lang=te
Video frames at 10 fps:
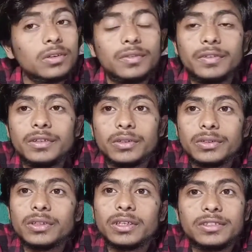సో ఫిఫ్టీన్
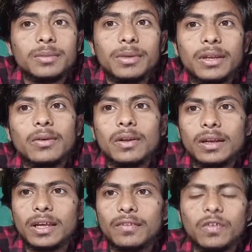థౌసండ్కి వస్తే మీరు
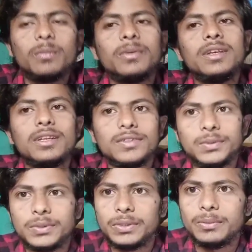ఎవరైనా ఐఫోన్ మీద
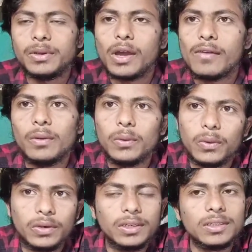ఇంట్రెస్ట్ ఉంటే మీరు హై
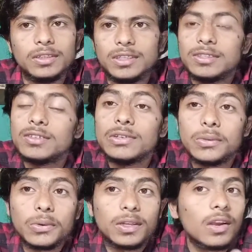లుక్ అని ఇట్ ఇదైతే
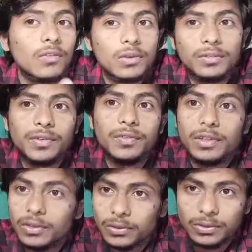తీసుకోదగ్గ ఫోన్
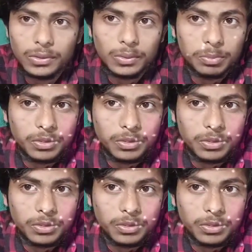ఫిఫ్టీన్ థౌసండ్